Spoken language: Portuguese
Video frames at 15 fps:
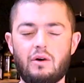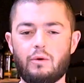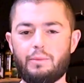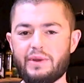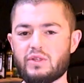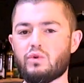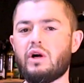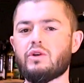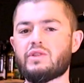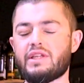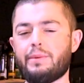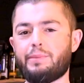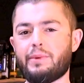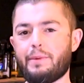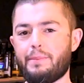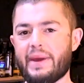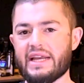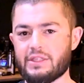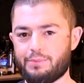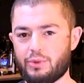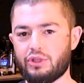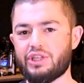O pessoal sempre
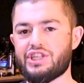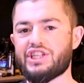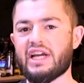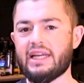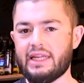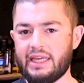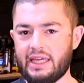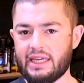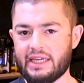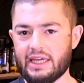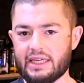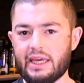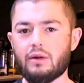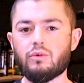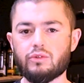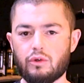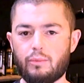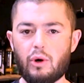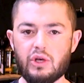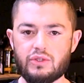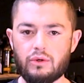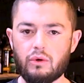pede para eu deixar link aqui quando eu
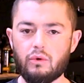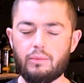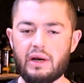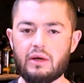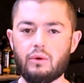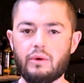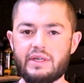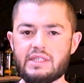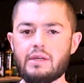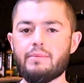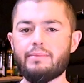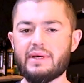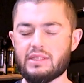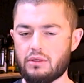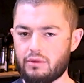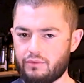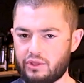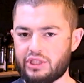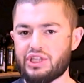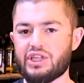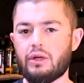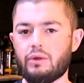mostro alguma coisa, mas eu não vou
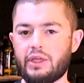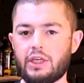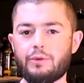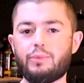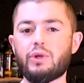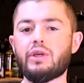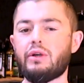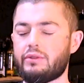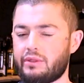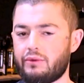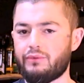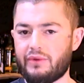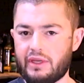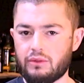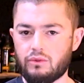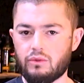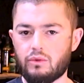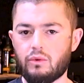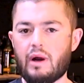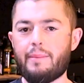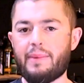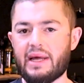deixar o link porque eu não vendo
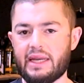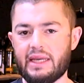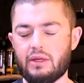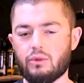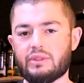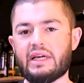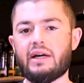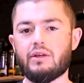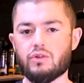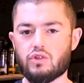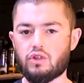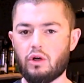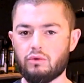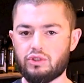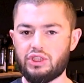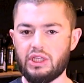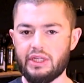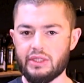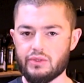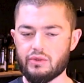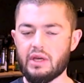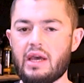o aparelho, tá? Eu só
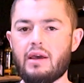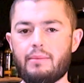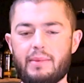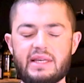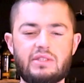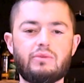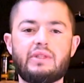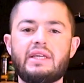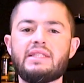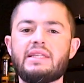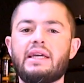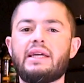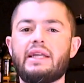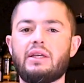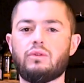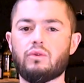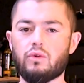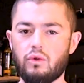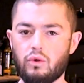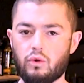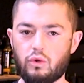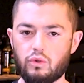utilizo. Mas não tem segredo,
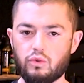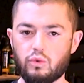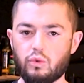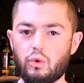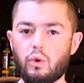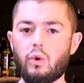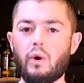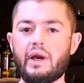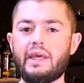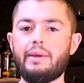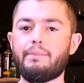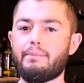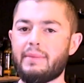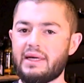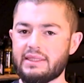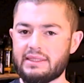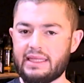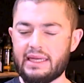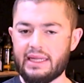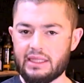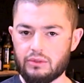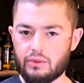colocou no Google aí
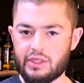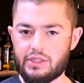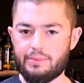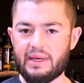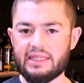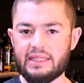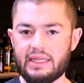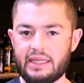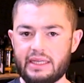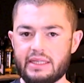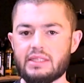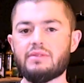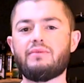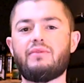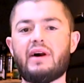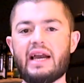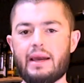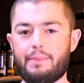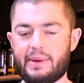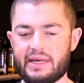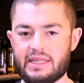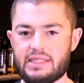mantenedor de baterias, vai
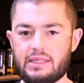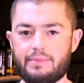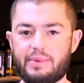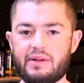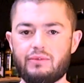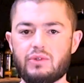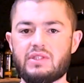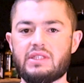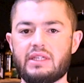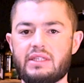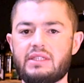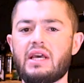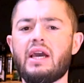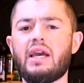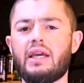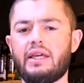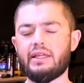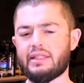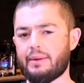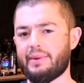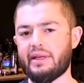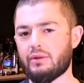aparecer para vocês. E
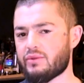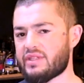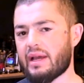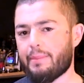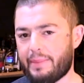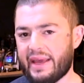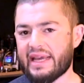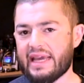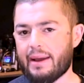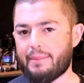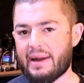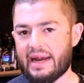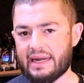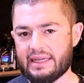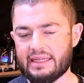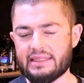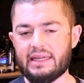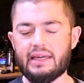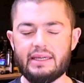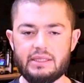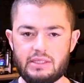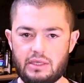também não se apegue à marca,
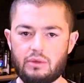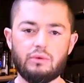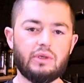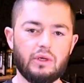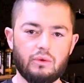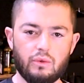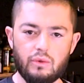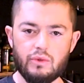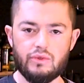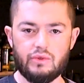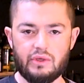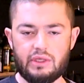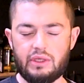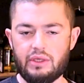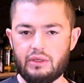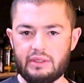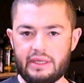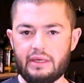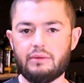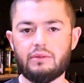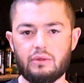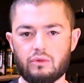tá? Esse é o que eu uso aqui,
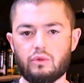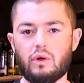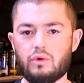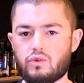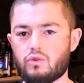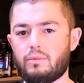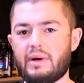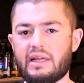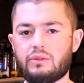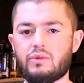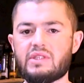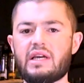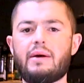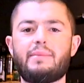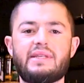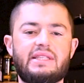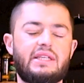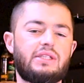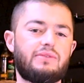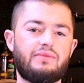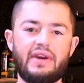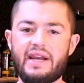né? Que eu tô acostumado a usar, mas
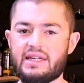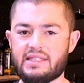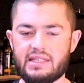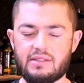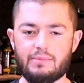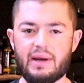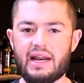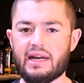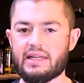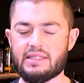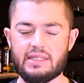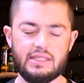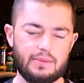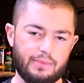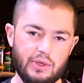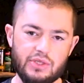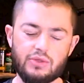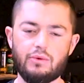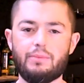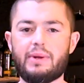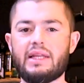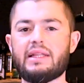tem diversas marcas, aí você pode
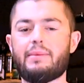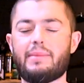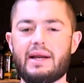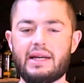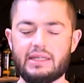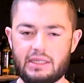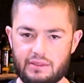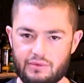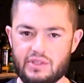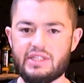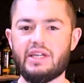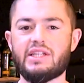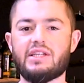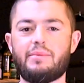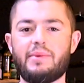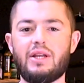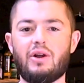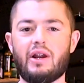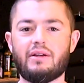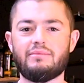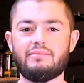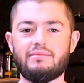comprar da marca que você achar
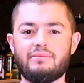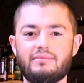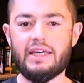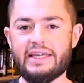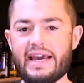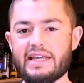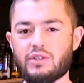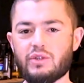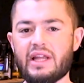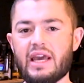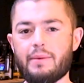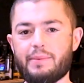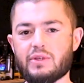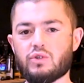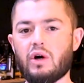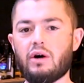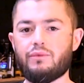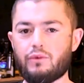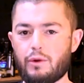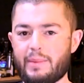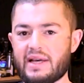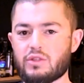melhor. E é isso daí, pessoal.
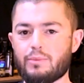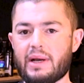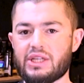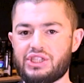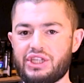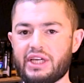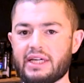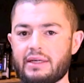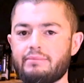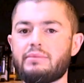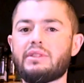Foi mais uma dica.